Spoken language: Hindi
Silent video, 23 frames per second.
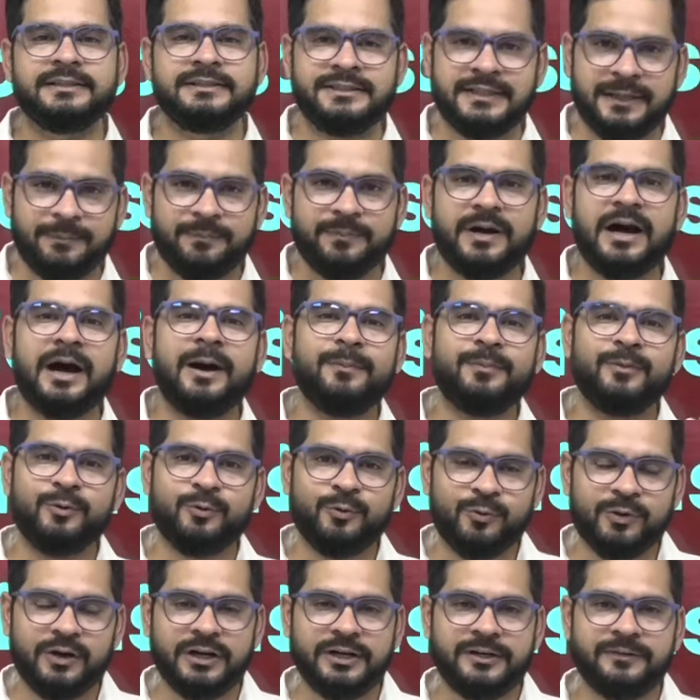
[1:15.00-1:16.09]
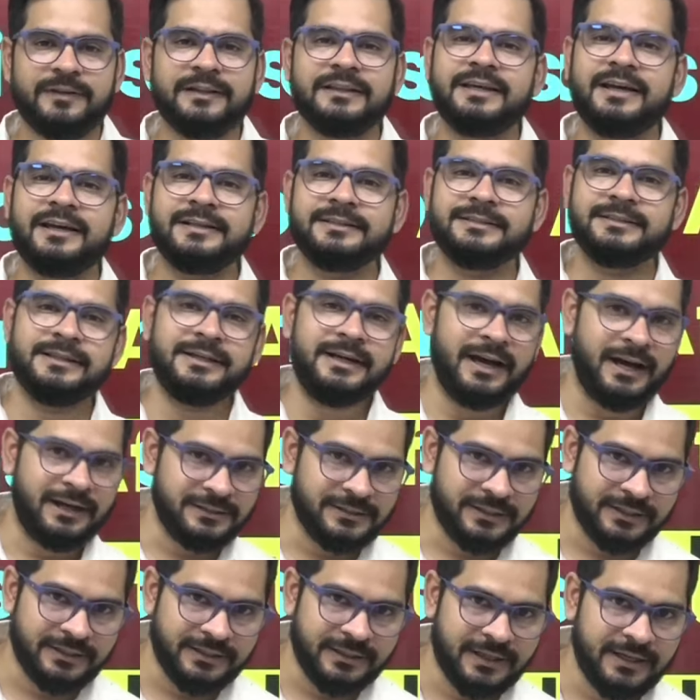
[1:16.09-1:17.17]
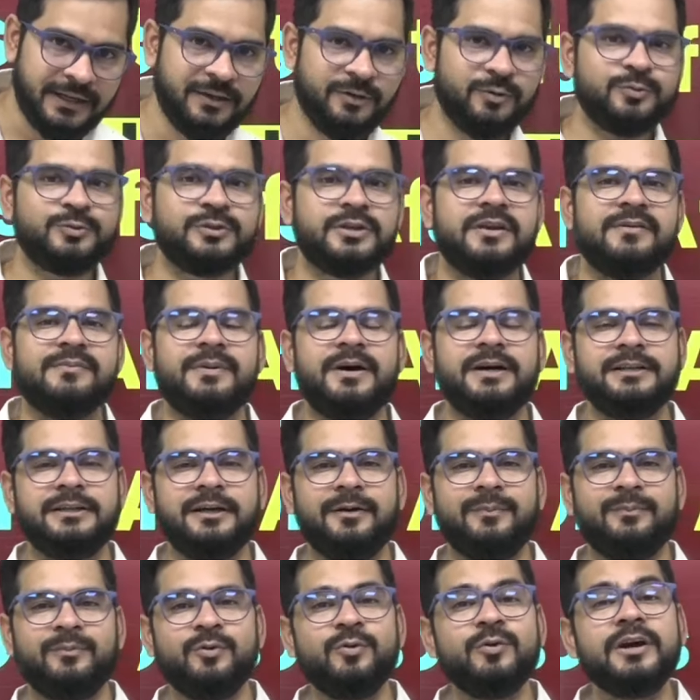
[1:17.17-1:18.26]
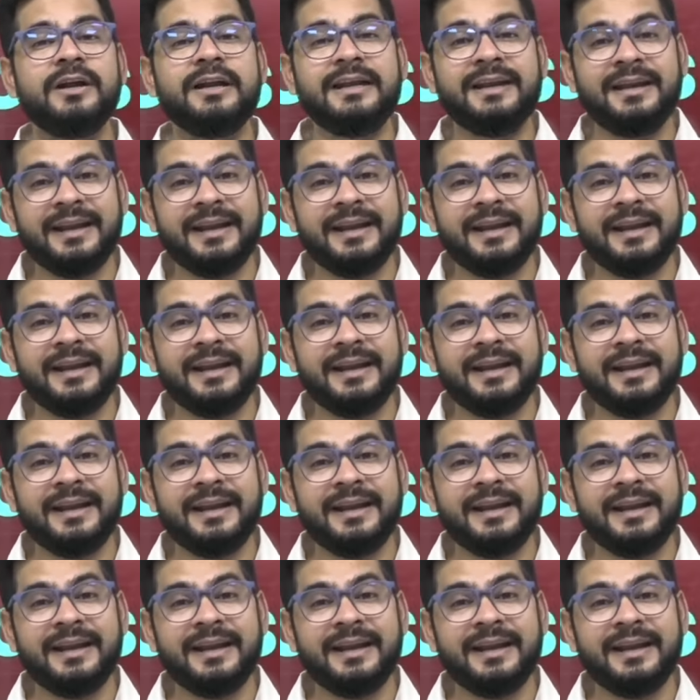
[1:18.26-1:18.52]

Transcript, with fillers: जब आप लोगों का ट्वेल्थ का रिजल्ट आ जाता है उसके बाद हम लोग